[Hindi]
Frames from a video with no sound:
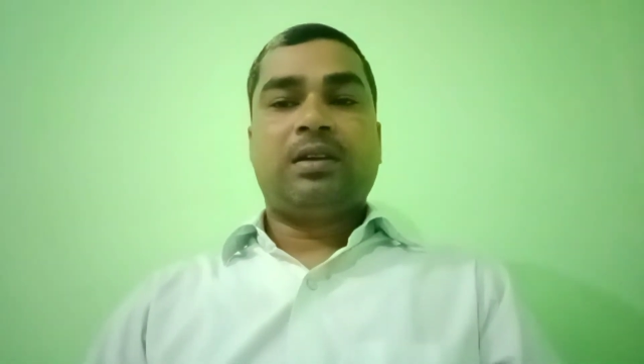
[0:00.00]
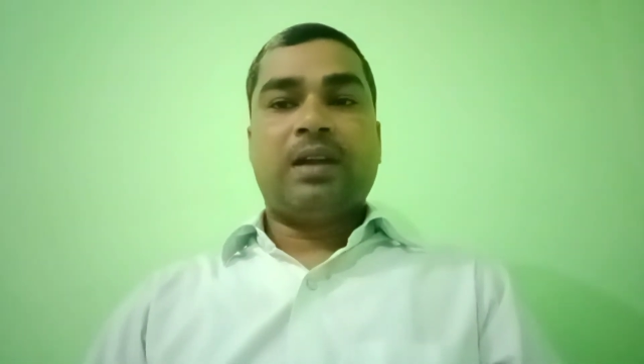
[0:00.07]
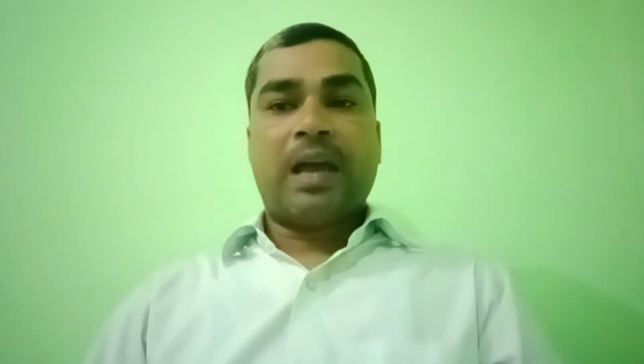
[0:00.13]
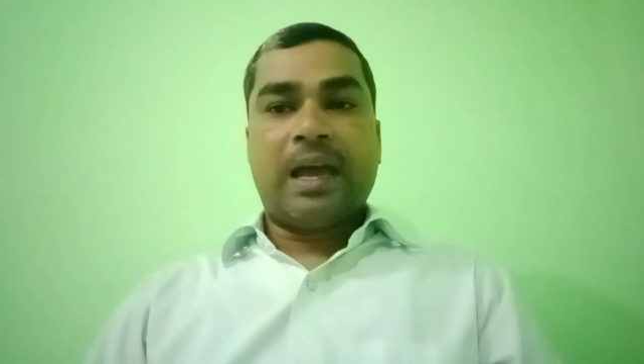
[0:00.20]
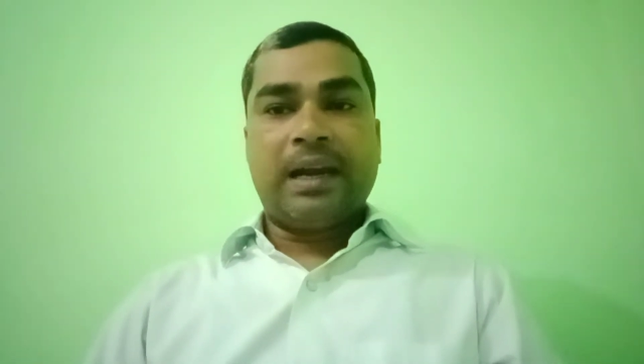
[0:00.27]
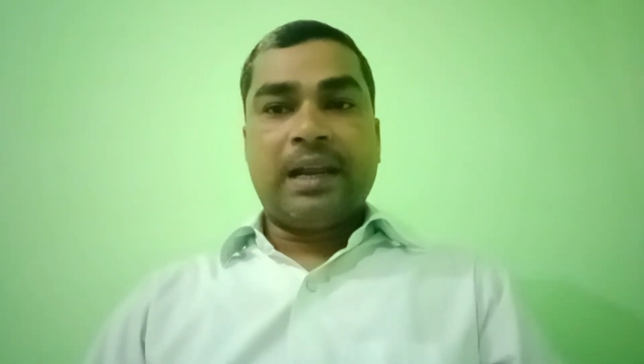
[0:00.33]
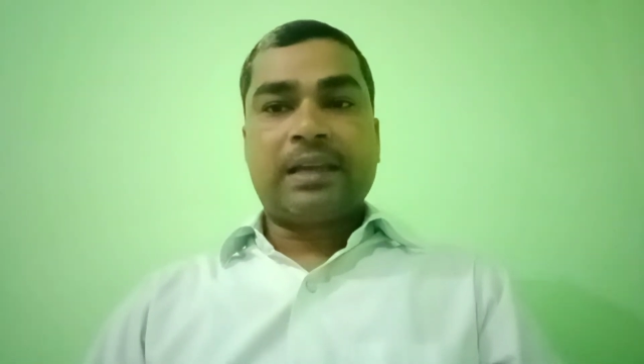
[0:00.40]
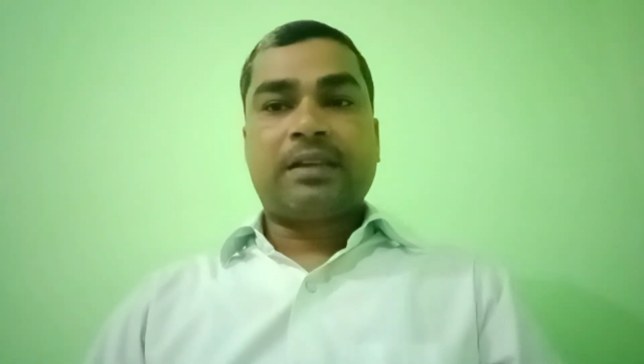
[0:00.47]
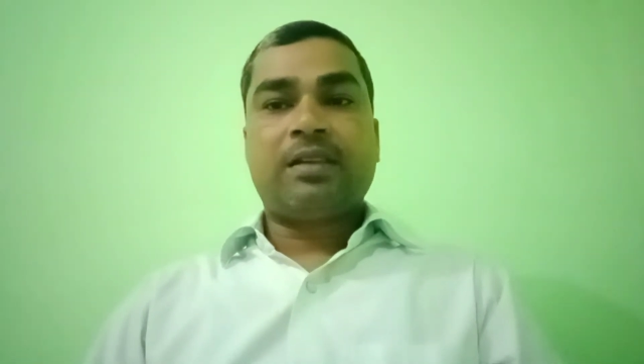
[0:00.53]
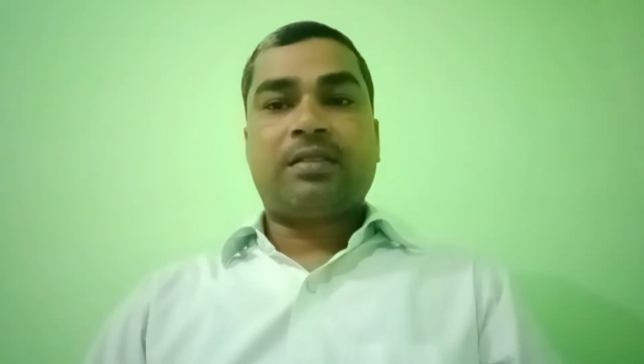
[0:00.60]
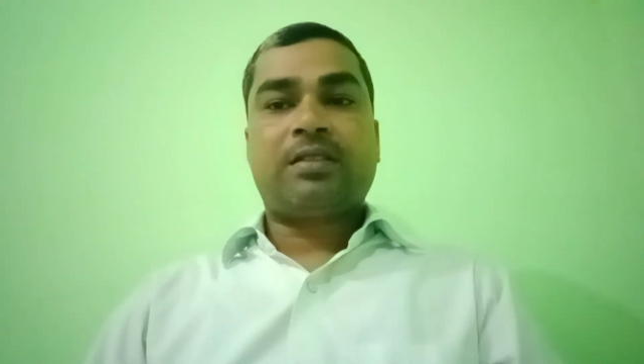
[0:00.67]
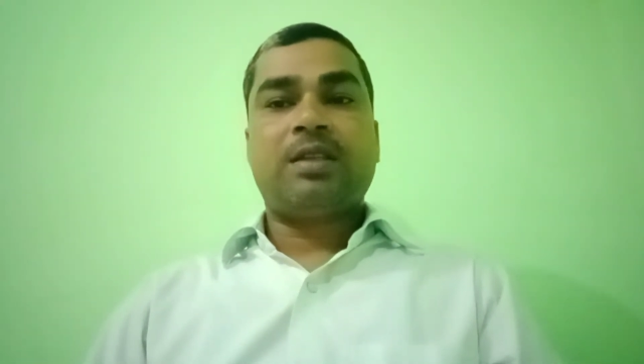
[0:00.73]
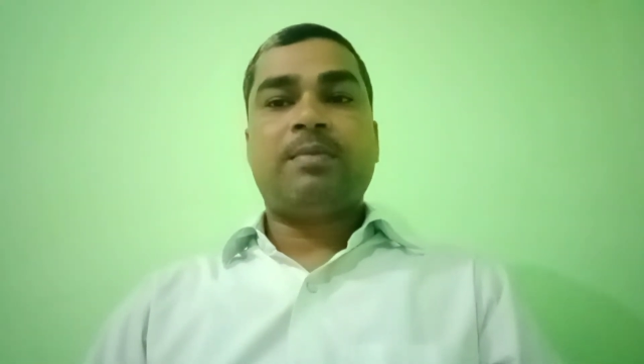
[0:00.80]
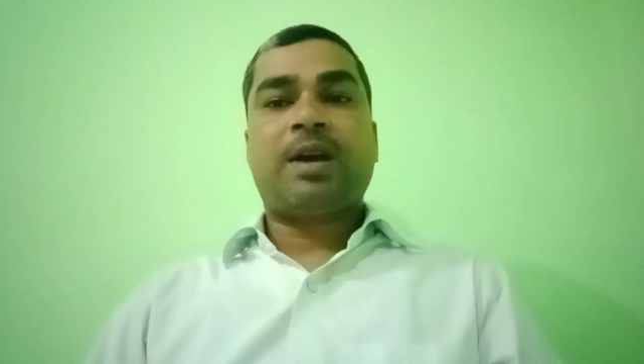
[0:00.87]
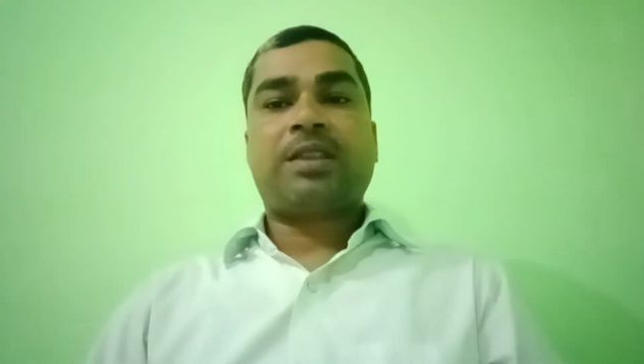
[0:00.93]
न्यायालय की
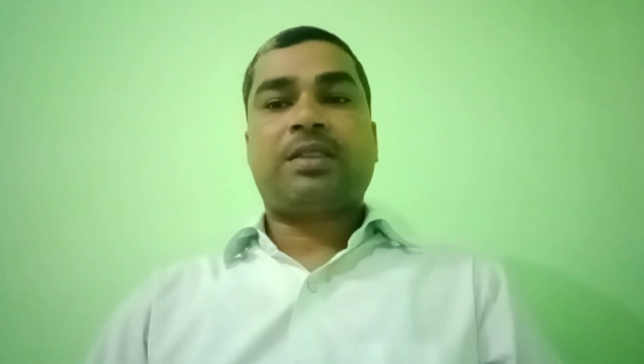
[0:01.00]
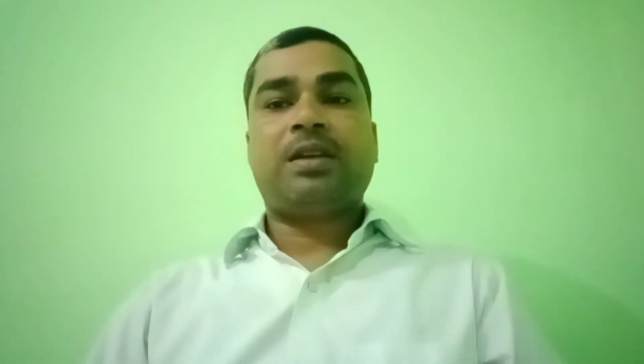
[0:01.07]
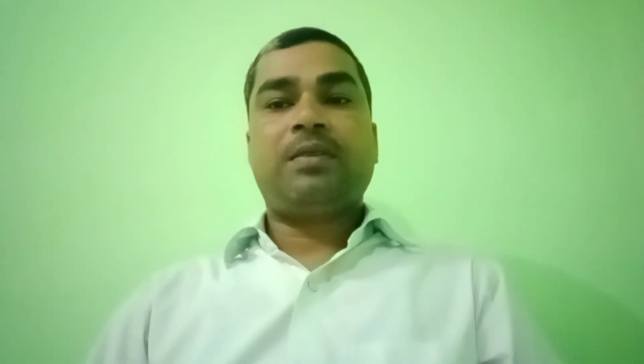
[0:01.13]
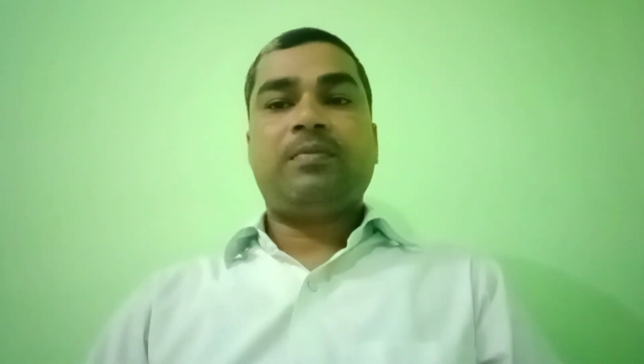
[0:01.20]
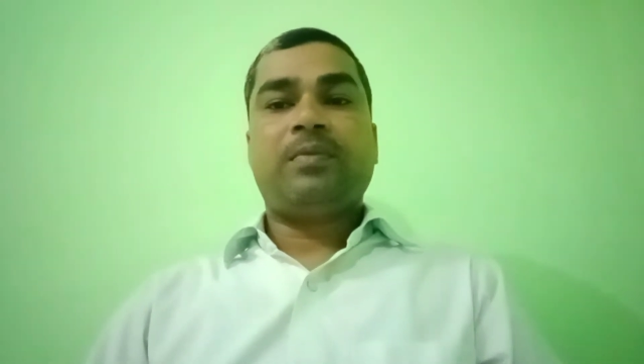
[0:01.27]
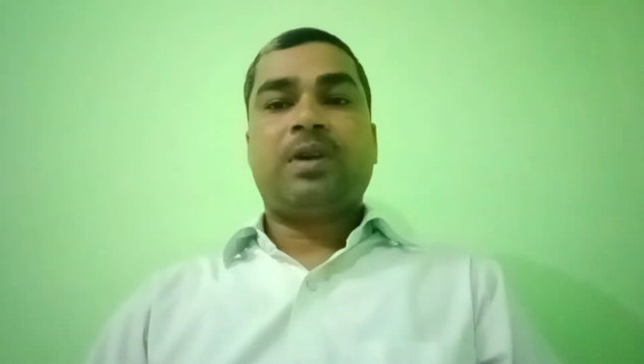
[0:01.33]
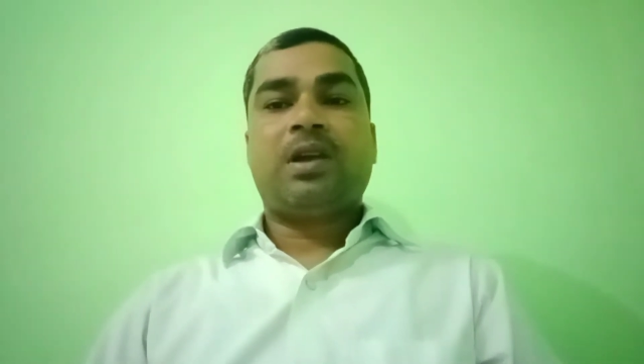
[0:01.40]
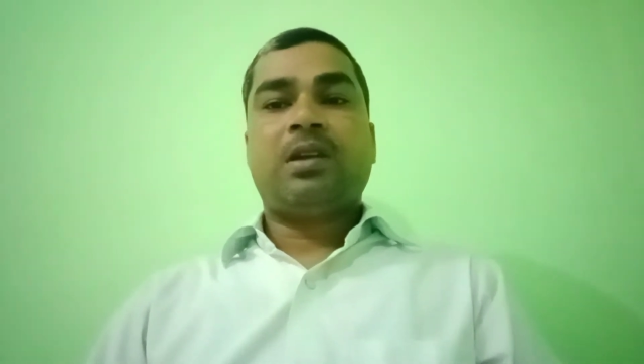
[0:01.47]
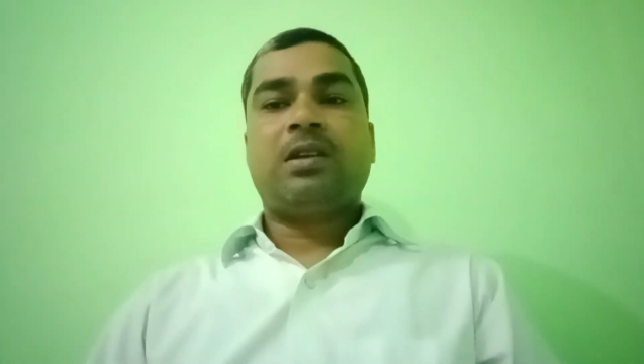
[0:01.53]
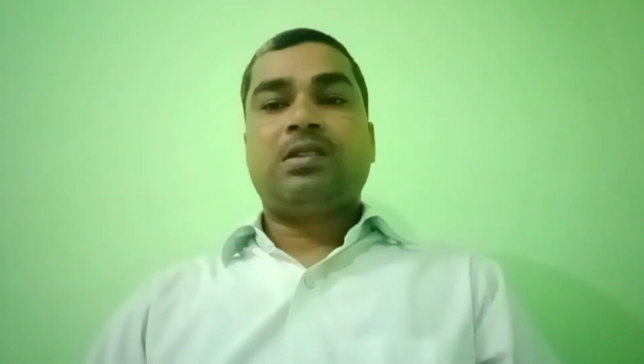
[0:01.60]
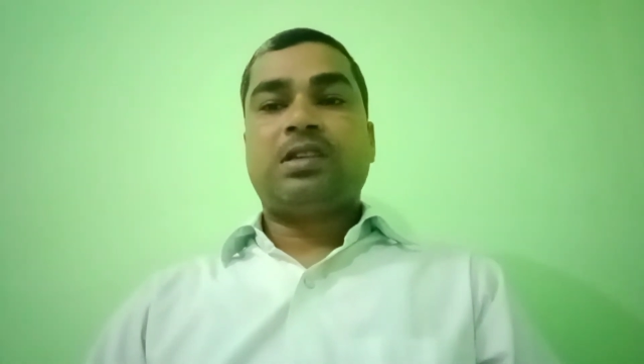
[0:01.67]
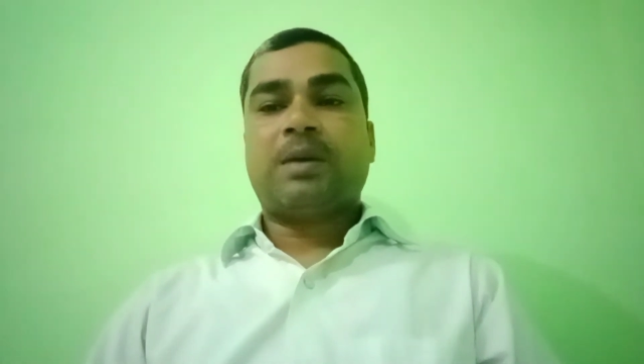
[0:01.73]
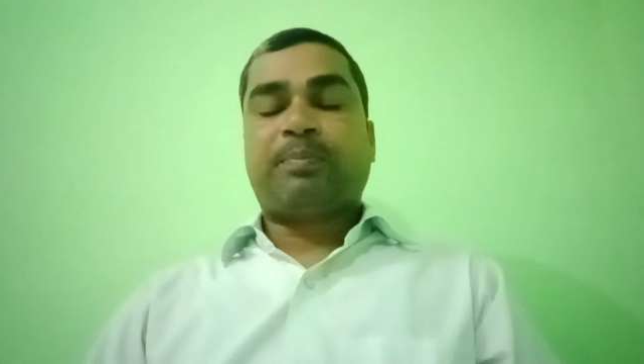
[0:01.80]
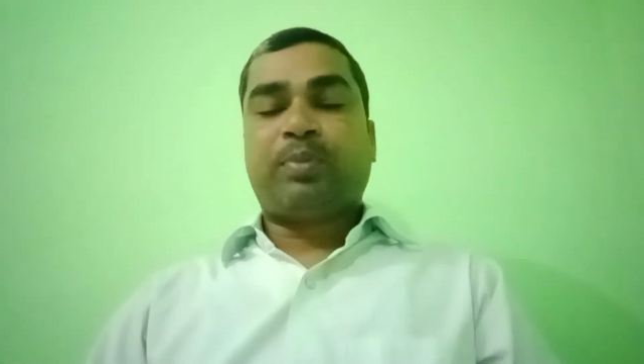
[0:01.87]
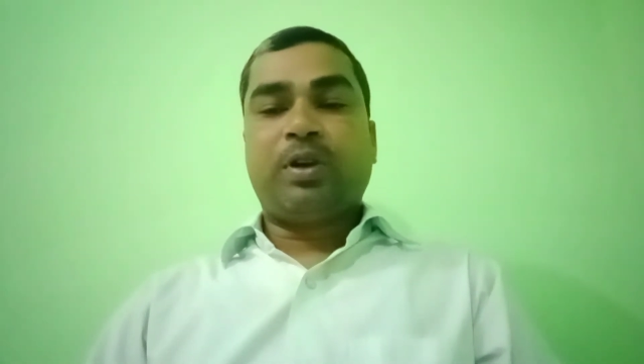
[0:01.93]
सीमा से या